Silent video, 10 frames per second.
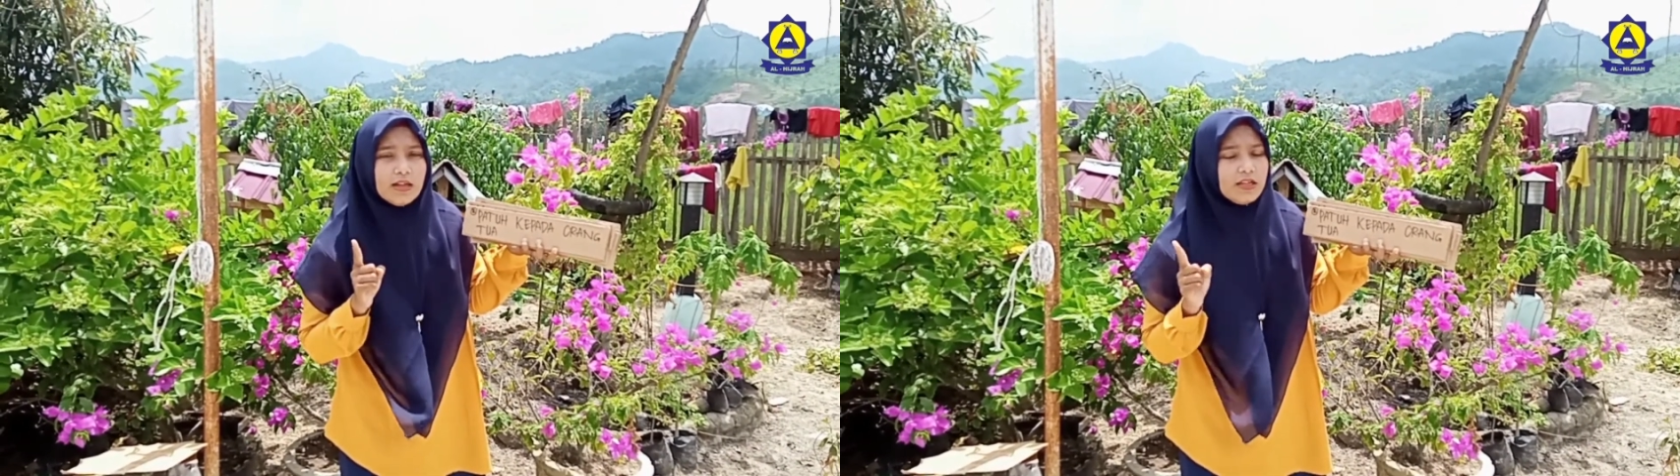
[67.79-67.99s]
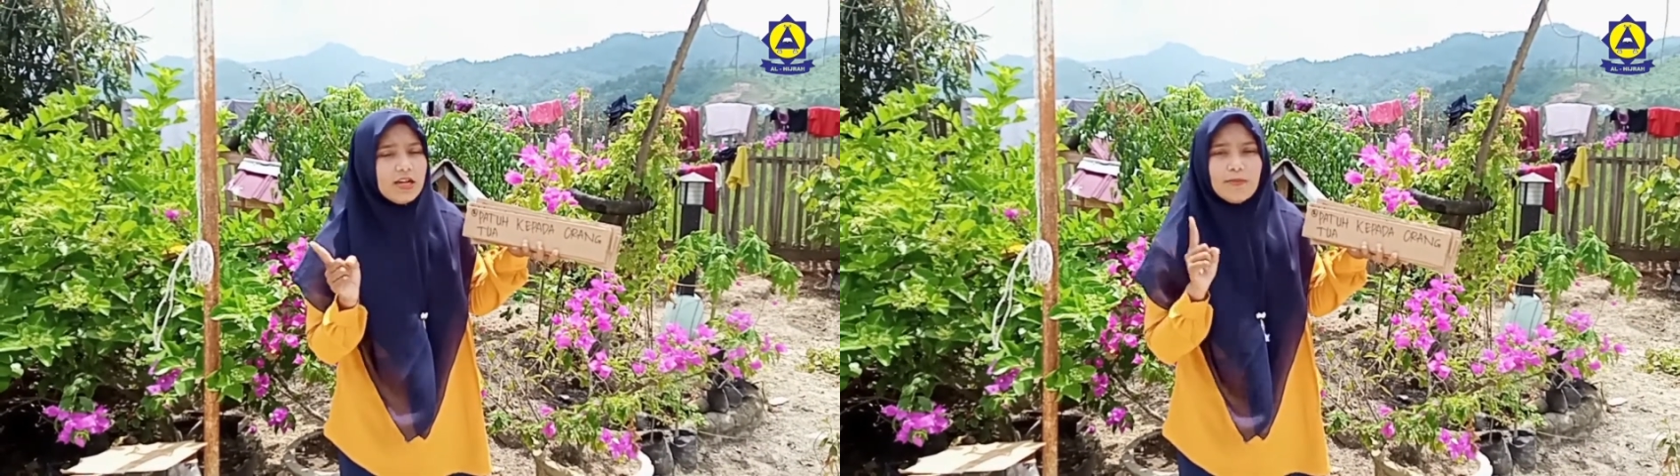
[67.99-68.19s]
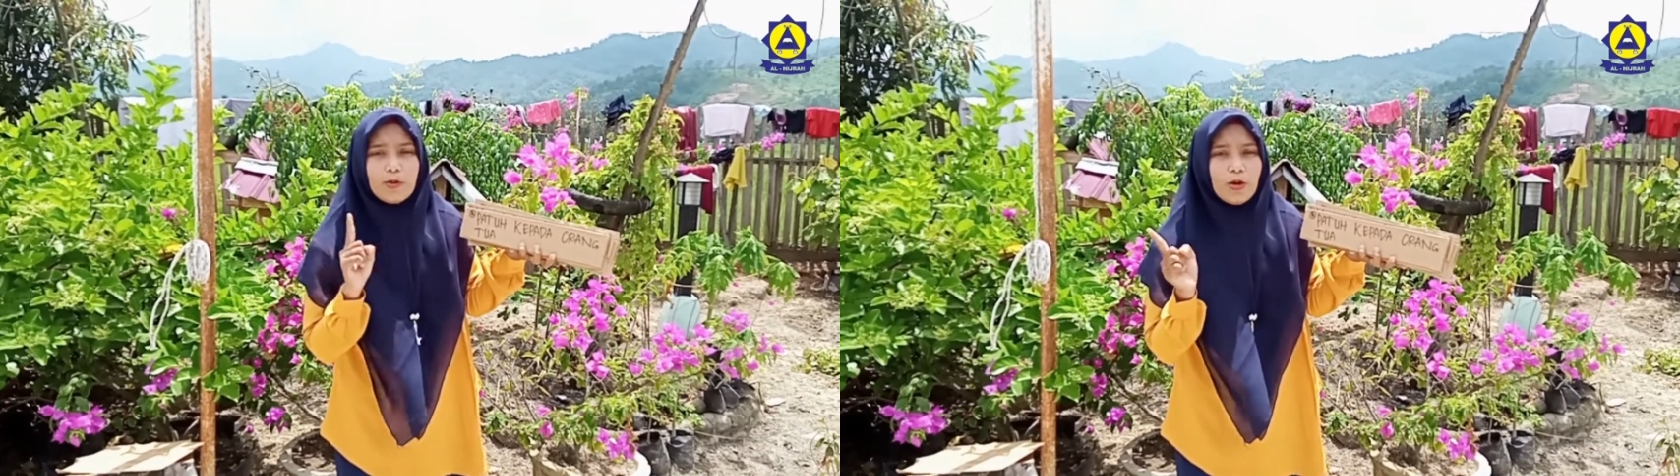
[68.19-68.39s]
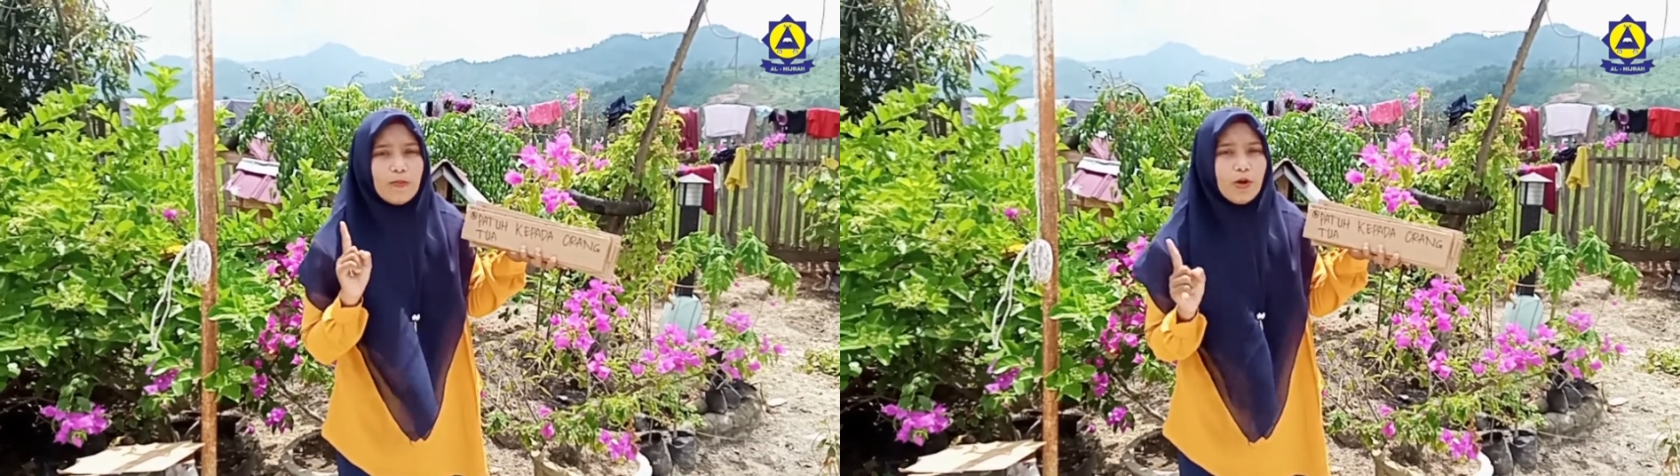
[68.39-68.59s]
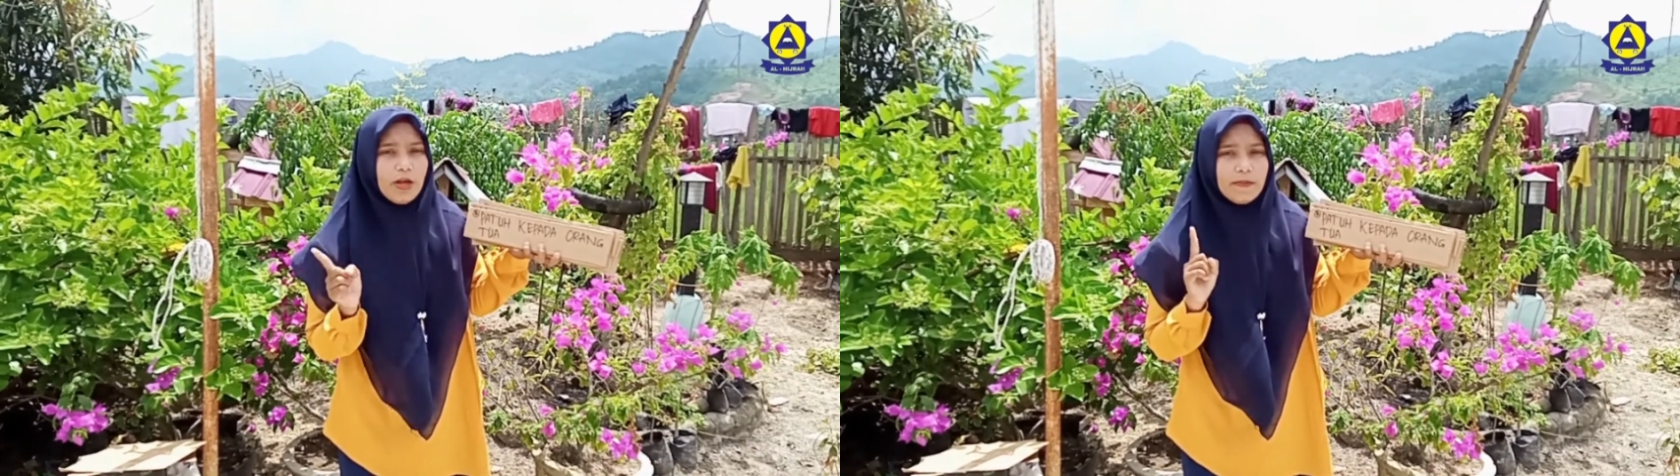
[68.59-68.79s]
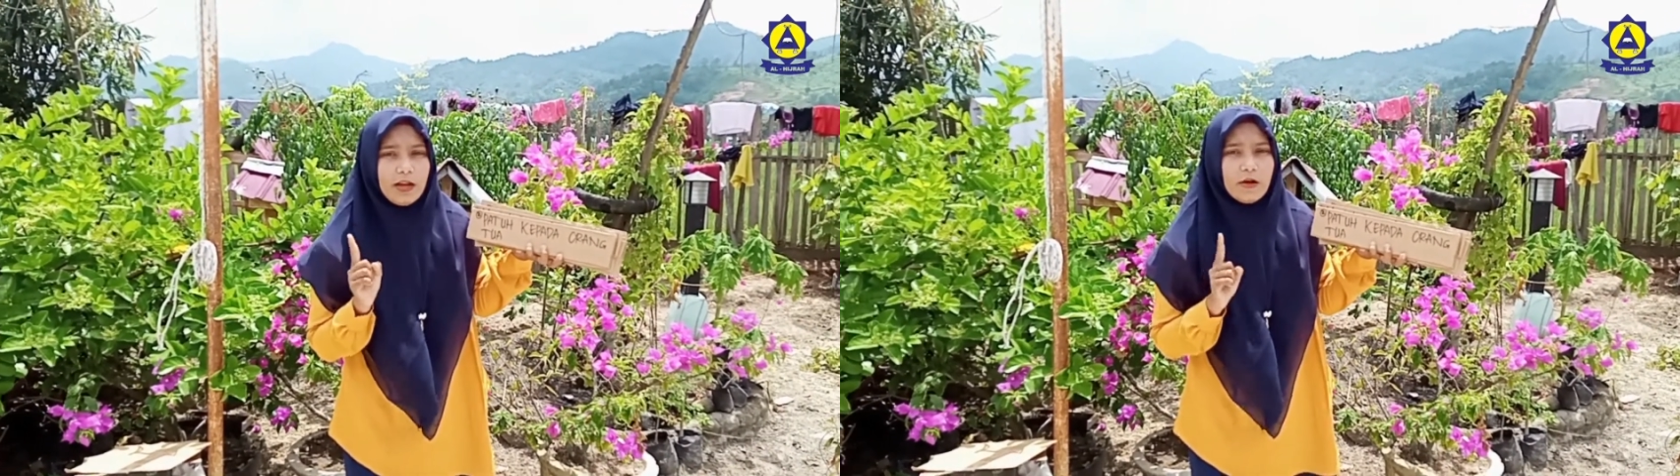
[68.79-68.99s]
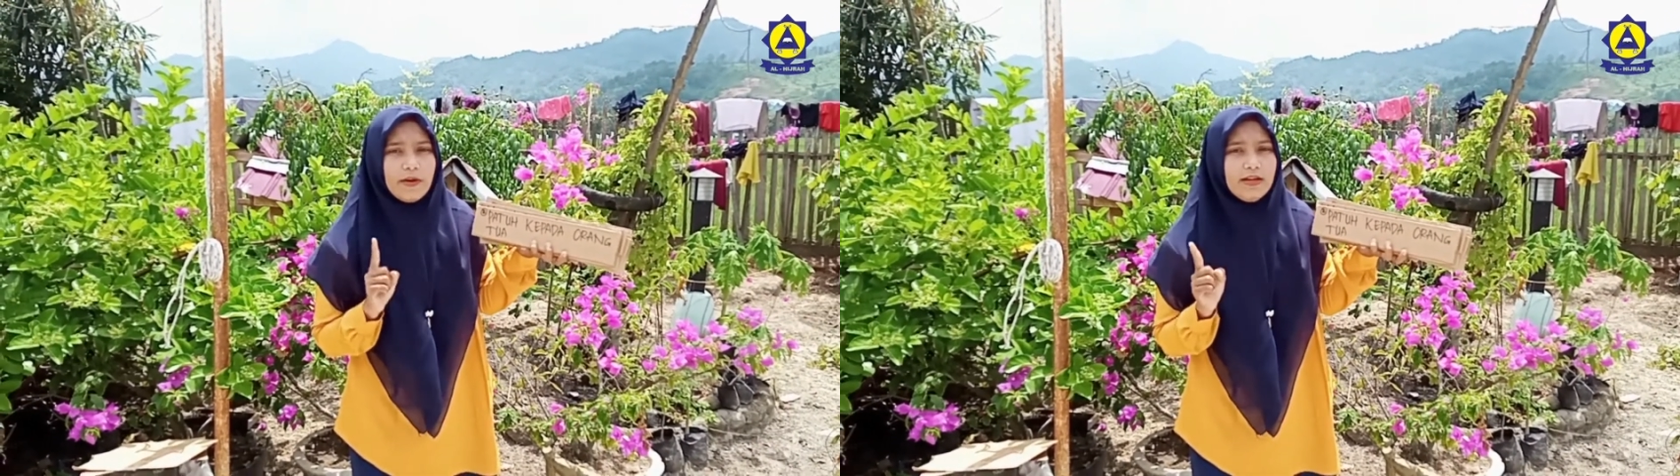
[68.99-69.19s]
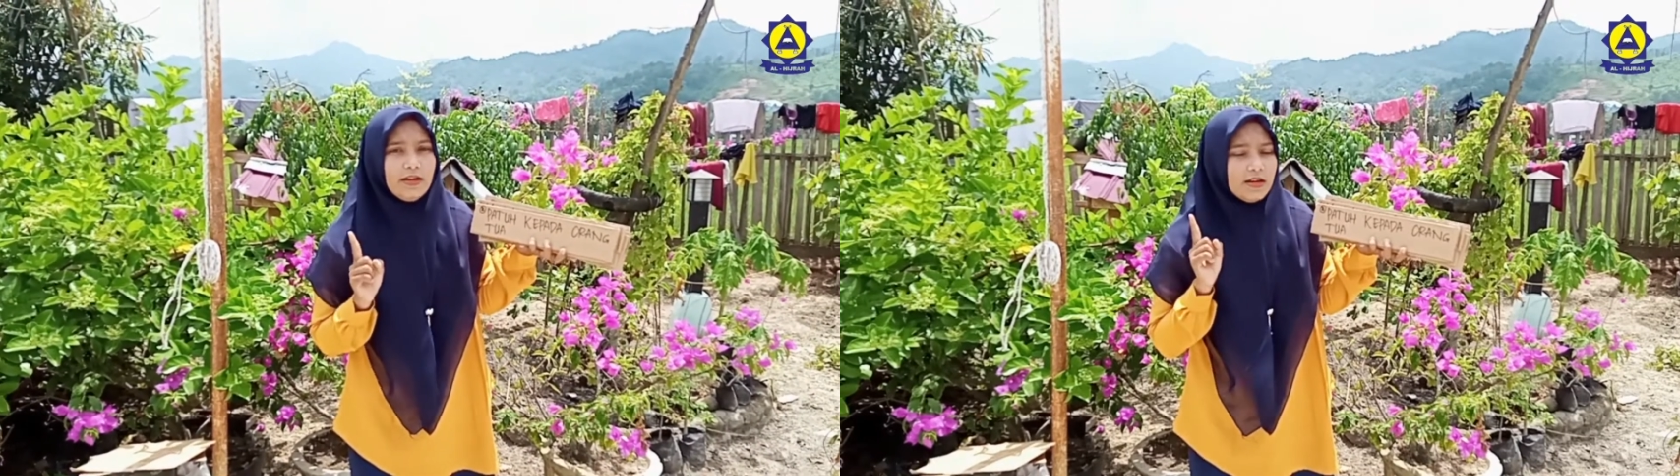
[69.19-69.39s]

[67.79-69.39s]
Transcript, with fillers: Tidak boleh melawan